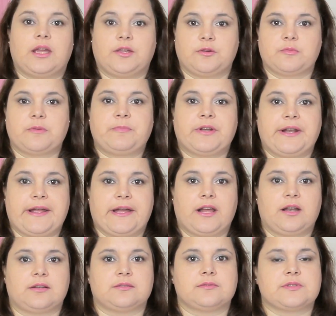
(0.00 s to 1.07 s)
Em uma
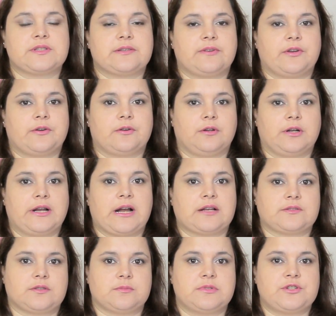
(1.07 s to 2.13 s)
panela, você vai colocar
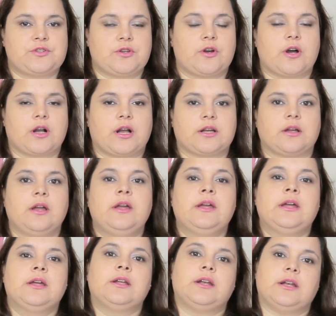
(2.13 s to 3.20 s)
sua mandioca
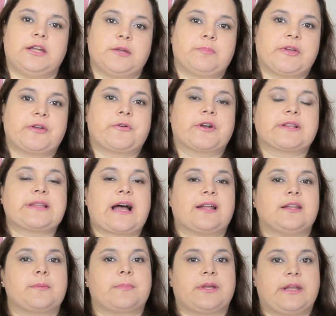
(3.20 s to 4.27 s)
limpa e
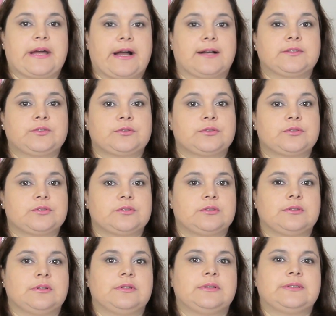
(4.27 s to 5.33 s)
cortada em pedaços,
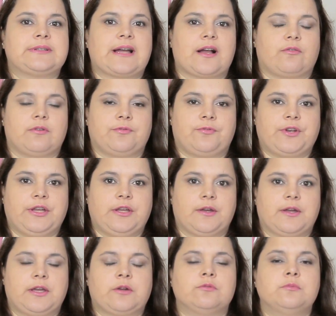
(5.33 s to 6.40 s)
na água
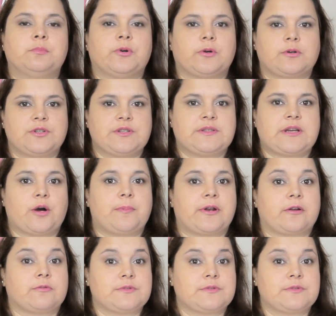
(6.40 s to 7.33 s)
fria e com um pouco de sal para